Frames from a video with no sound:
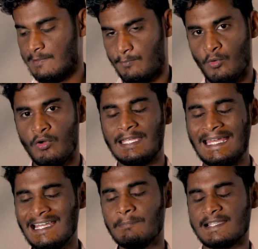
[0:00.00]
இப்போது
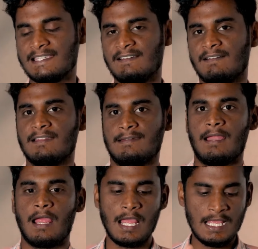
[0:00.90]
என்ன பிரச்சனை
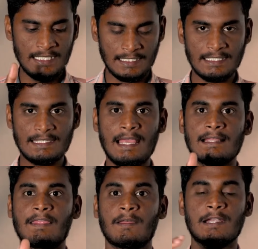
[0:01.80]
வருதுன்னா இங்கே
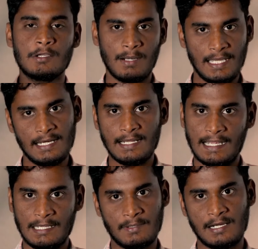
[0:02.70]
அந்த ரெண்டு மலைகளை
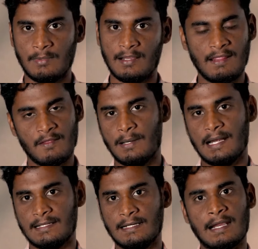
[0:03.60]
கனெக்ட் பண்ணுற மாதிரி தானே இந்த
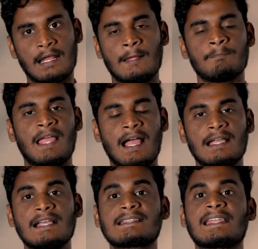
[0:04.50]
பாலத்தை கட்டுறாங்க
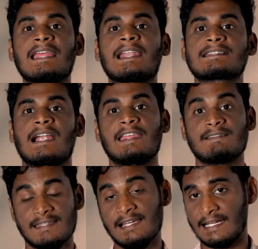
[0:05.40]
அங்கே சரியான சாலை
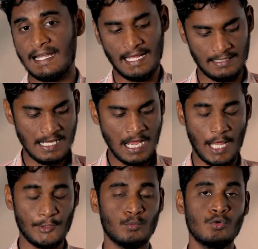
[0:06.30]
வசதிகள் கிடையாது
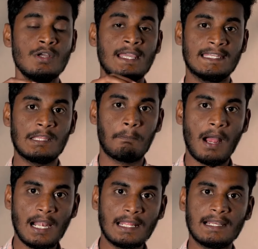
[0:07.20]
அதுவும் இந்த
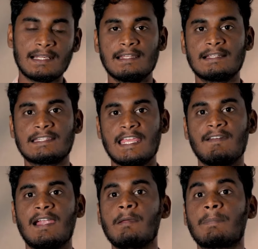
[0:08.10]
பாலம் கட்டுறதுக்கு
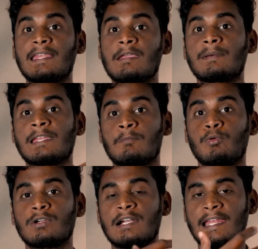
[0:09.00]
தேவையான பெரிய பெரிய
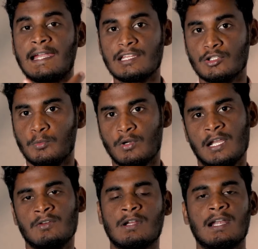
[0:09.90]
பொருட்களை எடுத்துகிட்டு போகிற
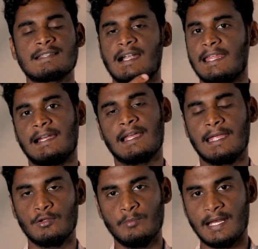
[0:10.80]
அளவுக்கான சாலைகள்
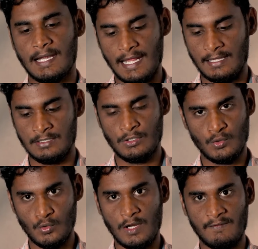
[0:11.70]
அங்கே எதுவுமே கிடையாது
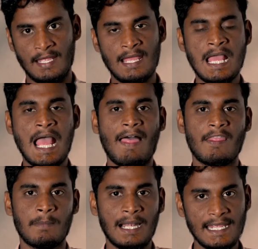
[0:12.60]
கூடவே
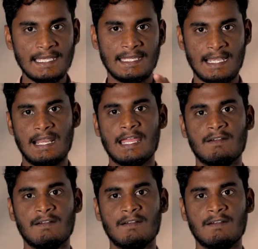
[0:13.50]
அந்த மலையை நீங்கள் நல்லா